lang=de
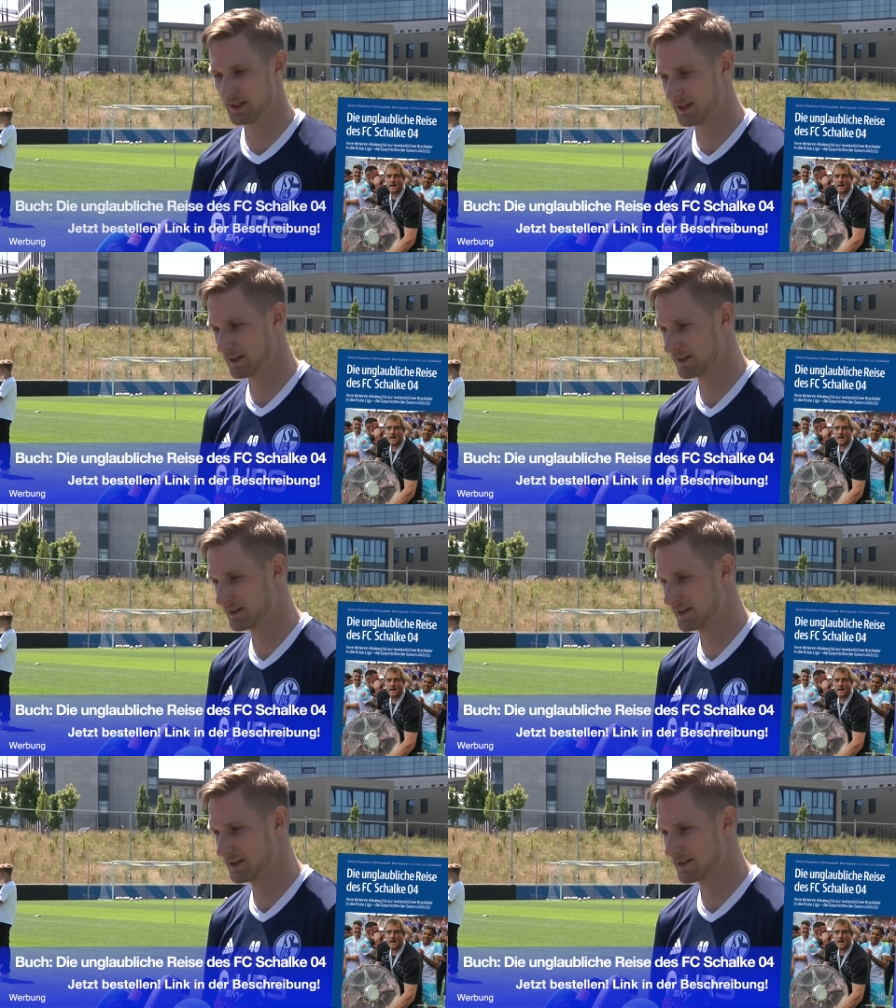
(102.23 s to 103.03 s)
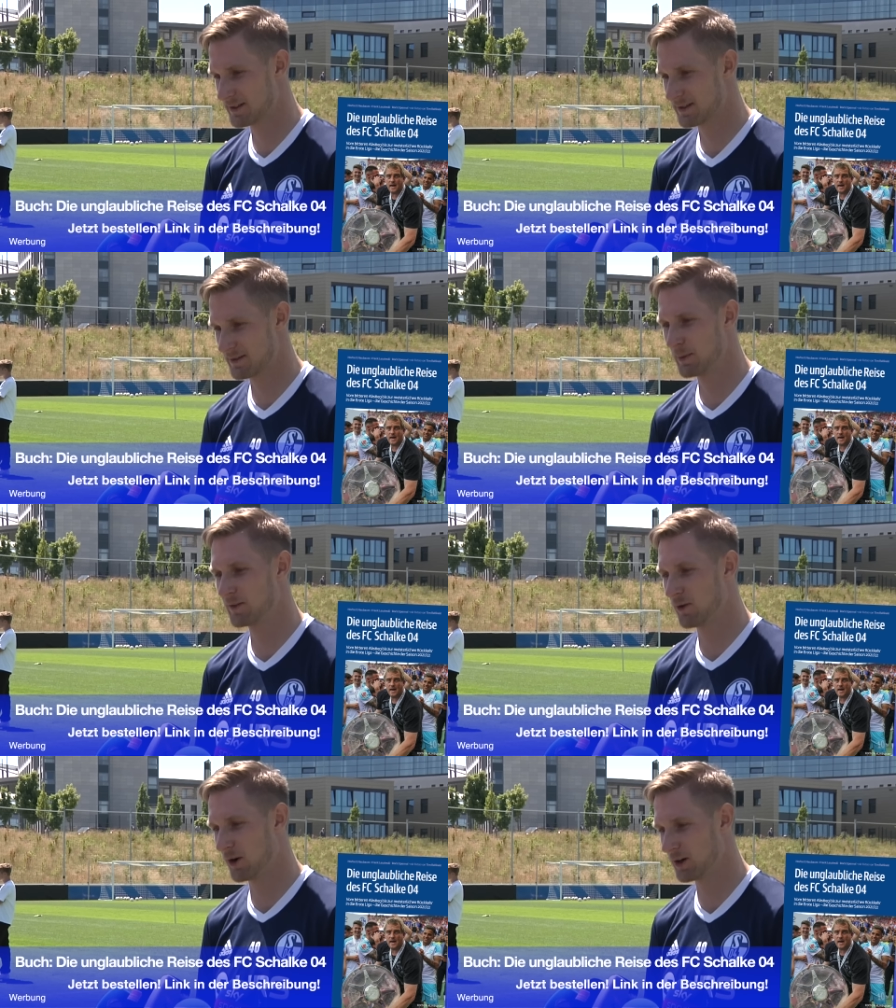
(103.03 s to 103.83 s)
wir Dienst,
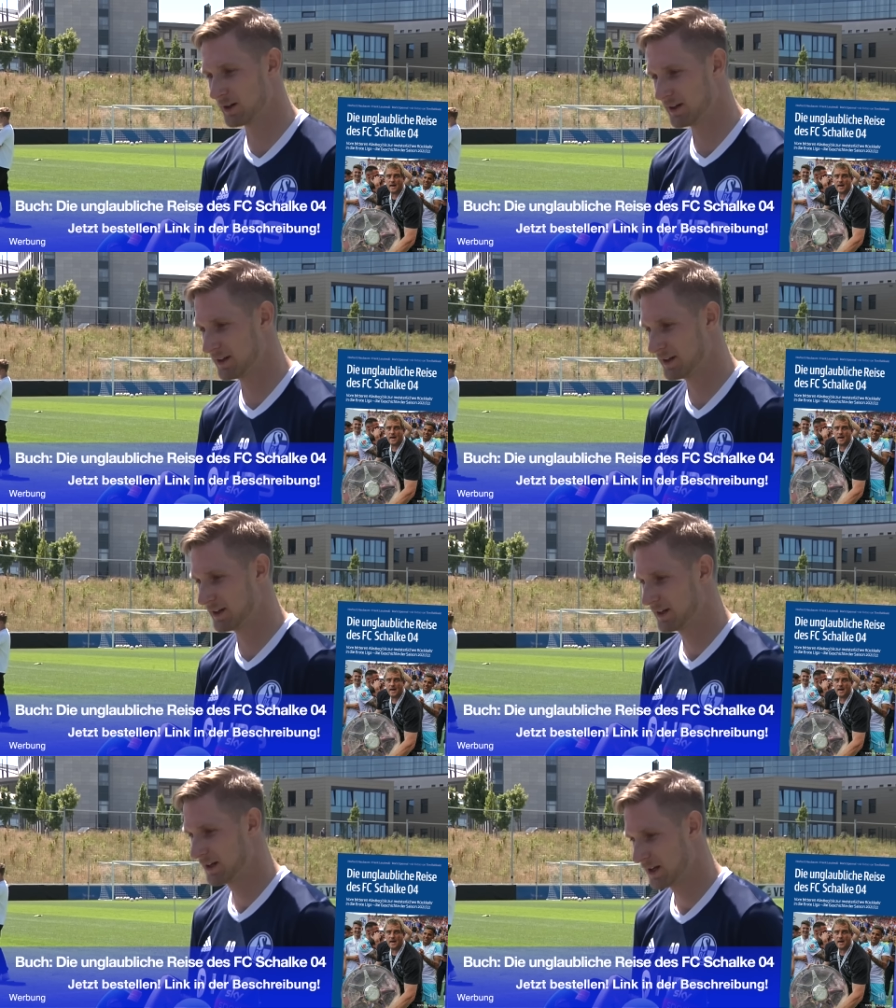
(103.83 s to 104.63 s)
Mittwoch, äh,